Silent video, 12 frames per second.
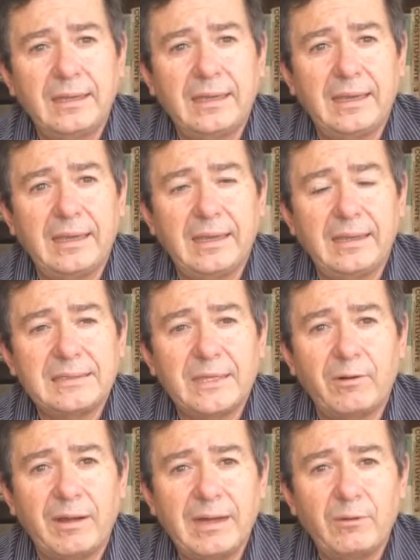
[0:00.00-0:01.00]
que
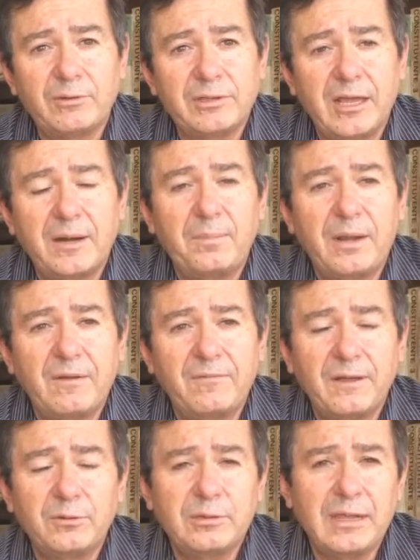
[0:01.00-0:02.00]
se va a negociar para
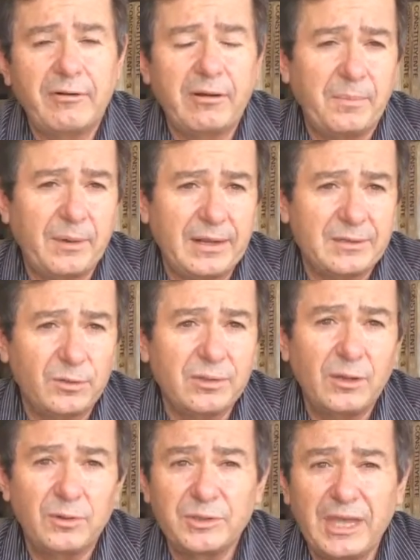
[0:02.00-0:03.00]
efectos de la
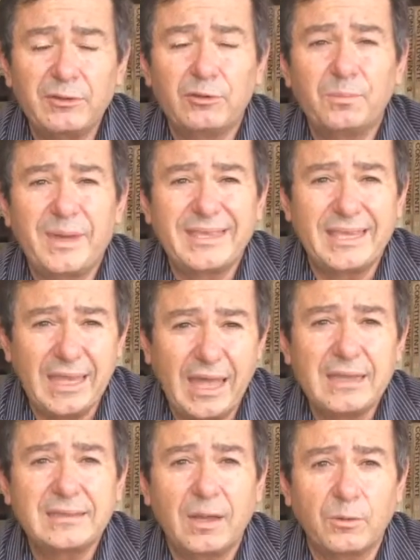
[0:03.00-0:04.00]
reparación de los daños
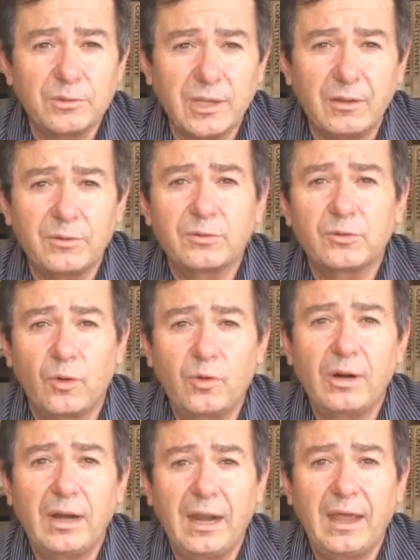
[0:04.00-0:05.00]
materiales causados
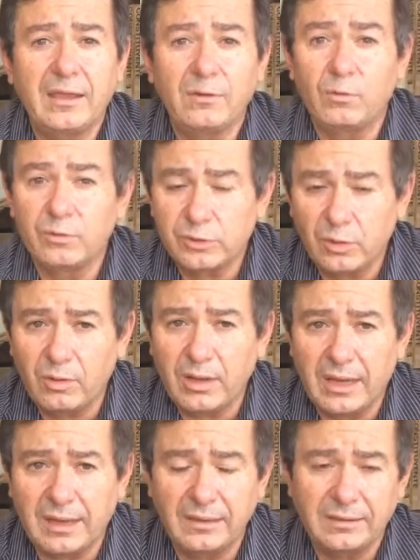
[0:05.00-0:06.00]
con la
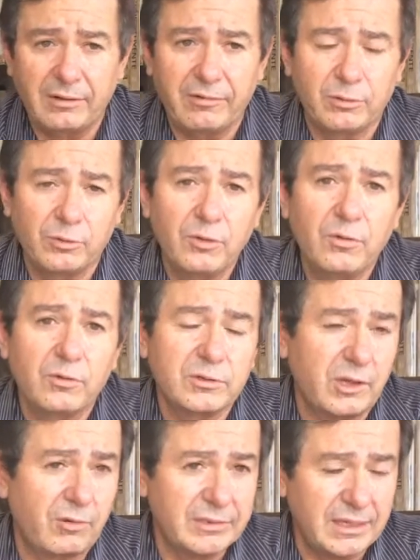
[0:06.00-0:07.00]
incursión en el territorio
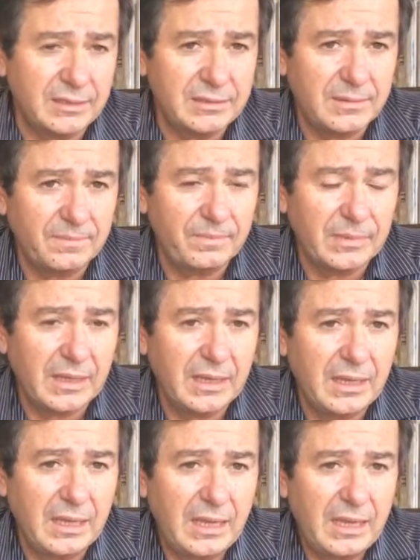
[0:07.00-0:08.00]
costarricense.
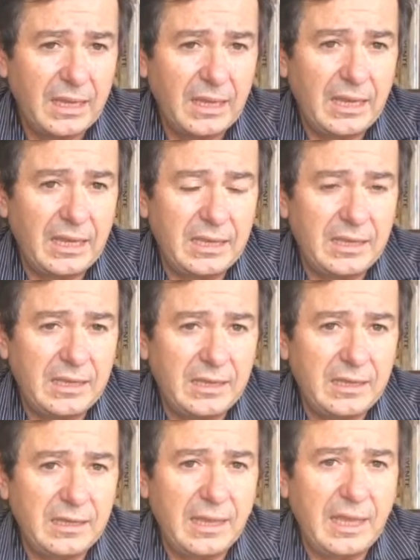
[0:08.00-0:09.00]

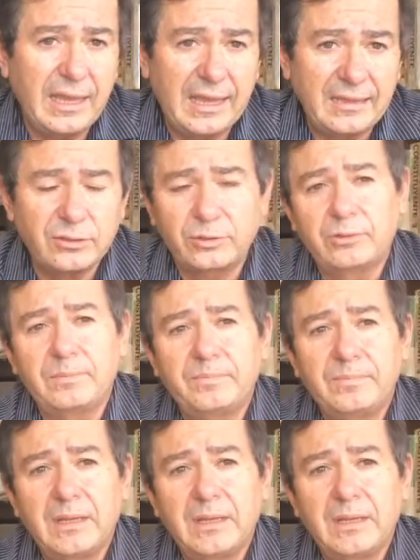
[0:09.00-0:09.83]
Y en esto